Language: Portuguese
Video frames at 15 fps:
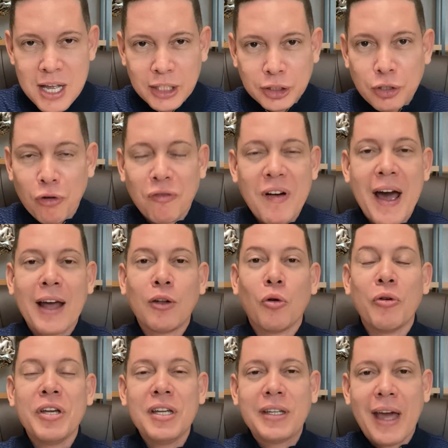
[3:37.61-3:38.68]
Jeová
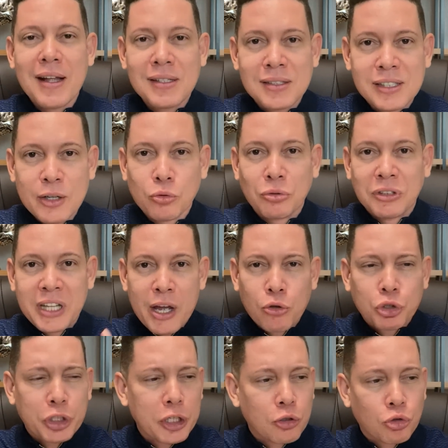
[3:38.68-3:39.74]
Eloí quer dizer o
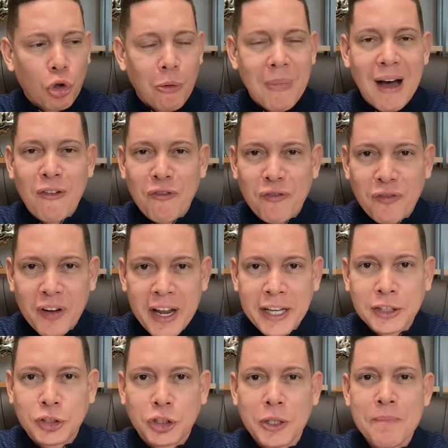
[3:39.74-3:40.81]
Deus que toma a
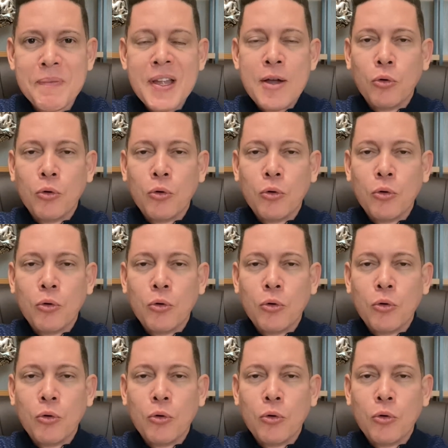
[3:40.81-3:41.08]
frente,